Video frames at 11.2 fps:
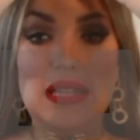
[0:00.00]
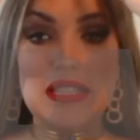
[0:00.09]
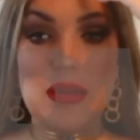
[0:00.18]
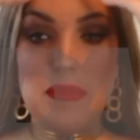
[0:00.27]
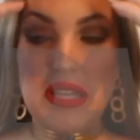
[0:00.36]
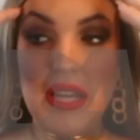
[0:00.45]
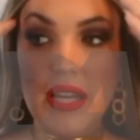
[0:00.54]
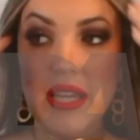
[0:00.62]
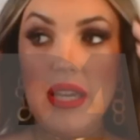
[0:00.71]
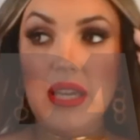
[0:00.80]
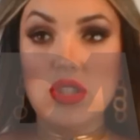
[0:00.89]
de esta mañana
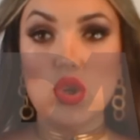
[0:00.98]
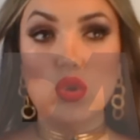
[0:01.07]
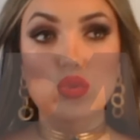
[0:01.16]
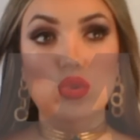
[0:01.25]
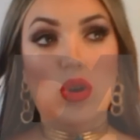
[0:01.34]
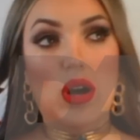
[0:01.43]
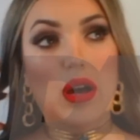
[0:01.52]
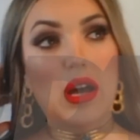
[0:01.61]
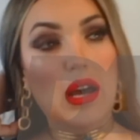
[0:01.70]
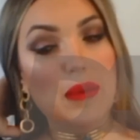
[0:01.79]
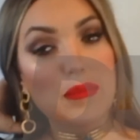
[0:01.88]
que he hecho junto
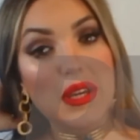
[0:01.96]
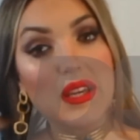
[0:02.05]
a mi